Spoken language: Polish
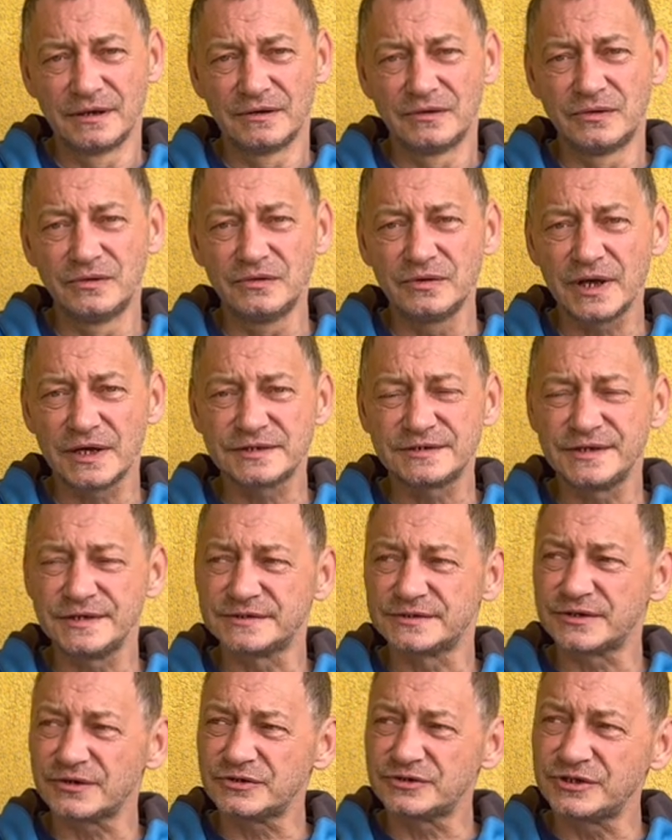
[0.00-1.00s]
U nas
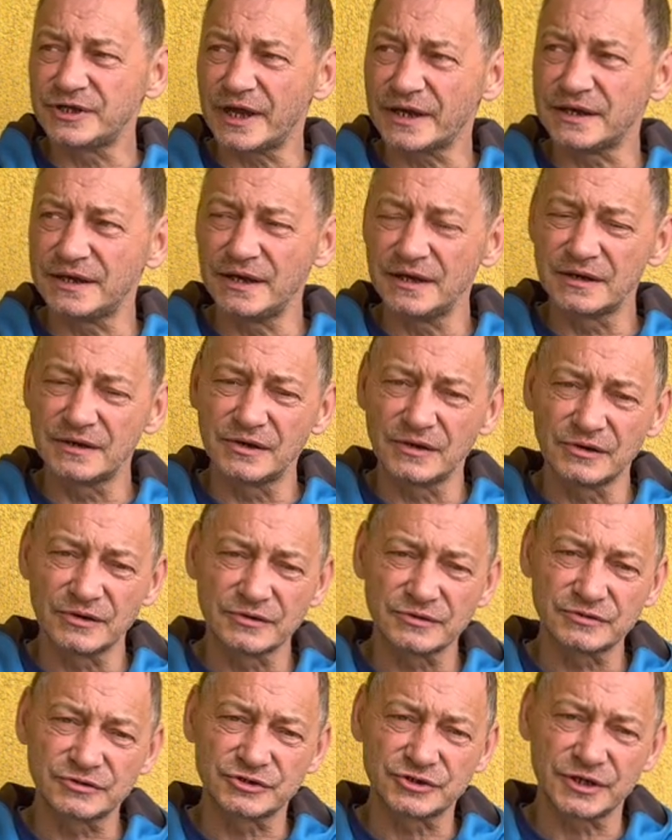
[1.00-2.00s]
jest coś
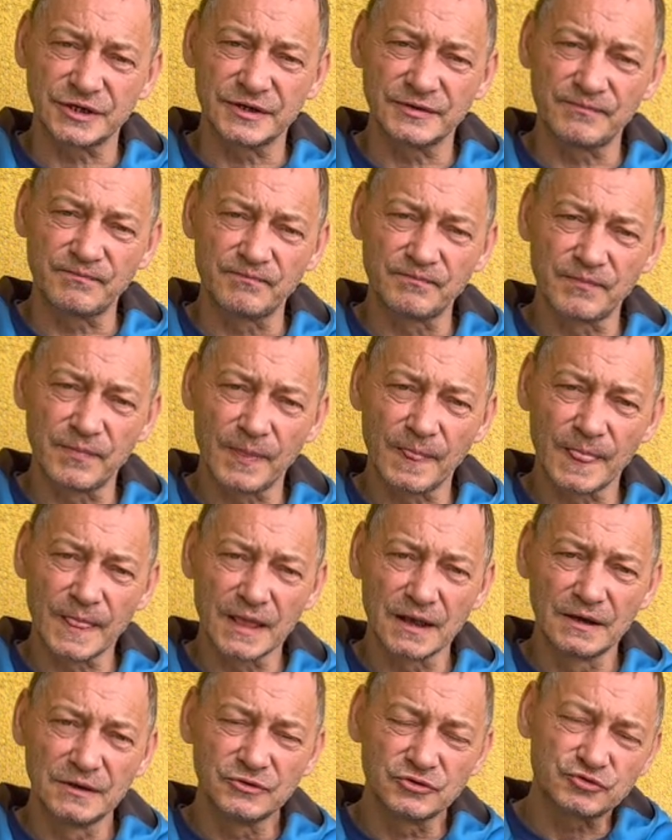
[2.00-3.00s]
takiego, że
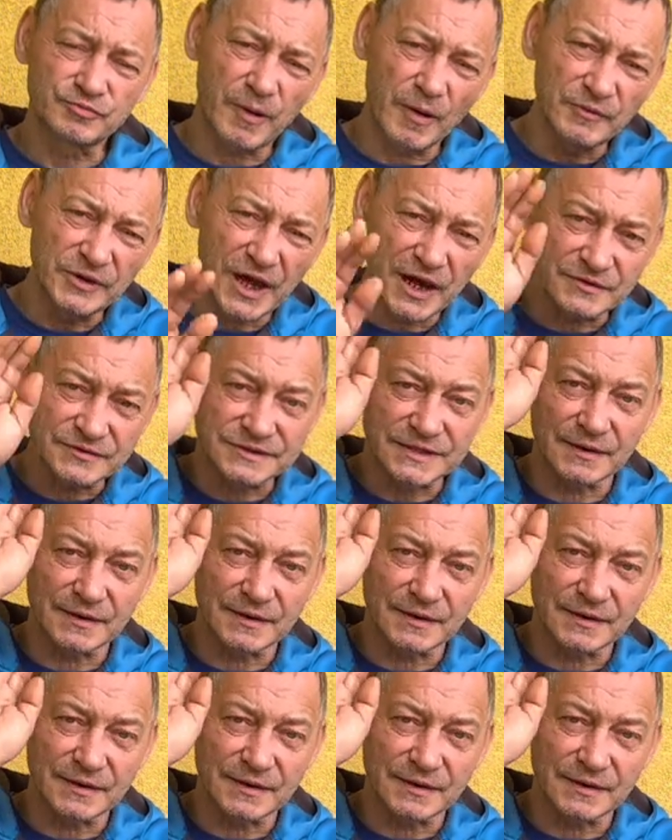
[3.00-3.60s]
już pomijając